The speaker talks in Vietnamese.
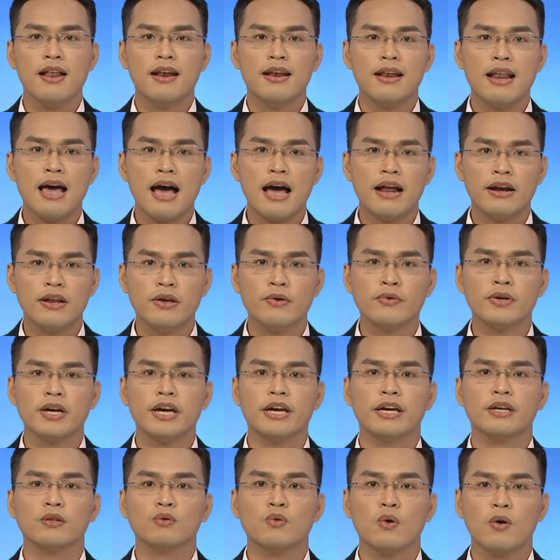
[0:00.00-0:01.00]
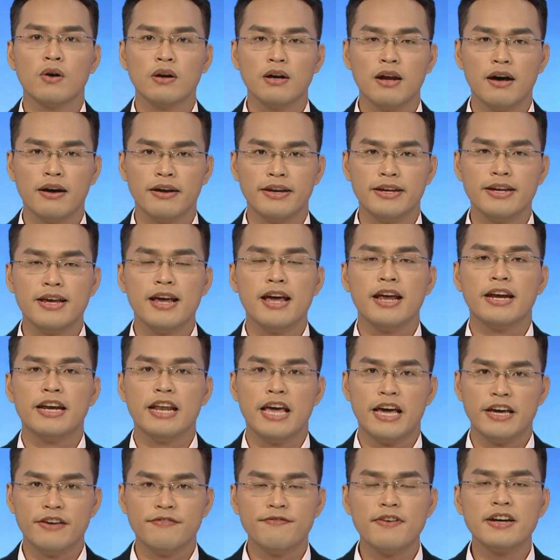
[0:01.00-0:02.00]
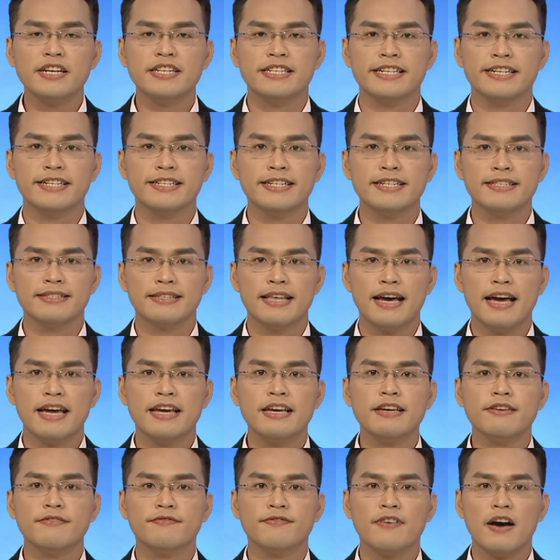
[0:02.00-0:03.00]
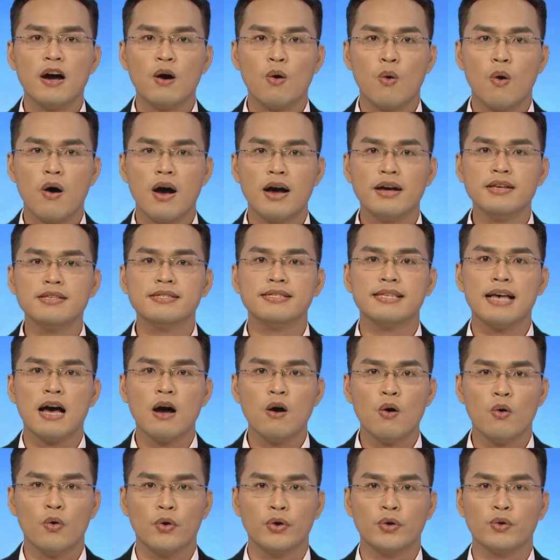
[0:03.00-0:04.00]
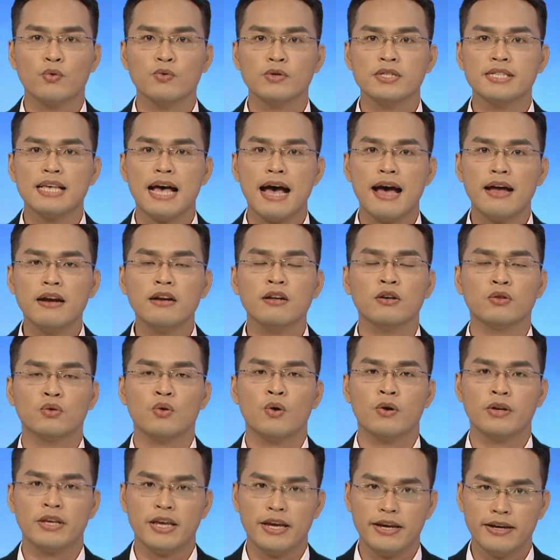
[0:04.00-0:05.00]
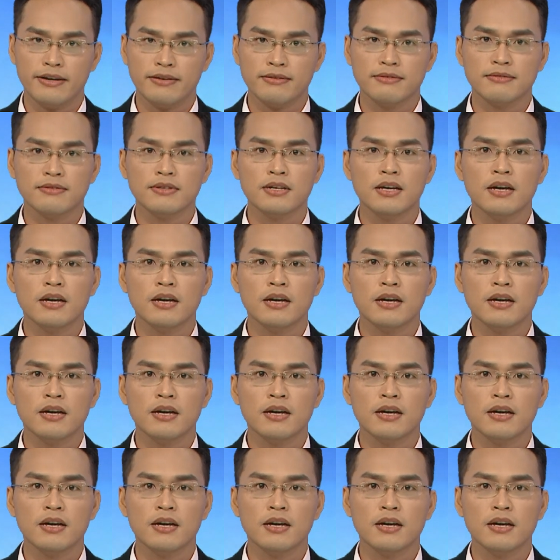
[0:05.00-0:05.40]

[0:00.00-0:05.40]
là điều kiện thuận lợi để phát triển kinh tế, văn hóa, xã hội của xã được toàn diện.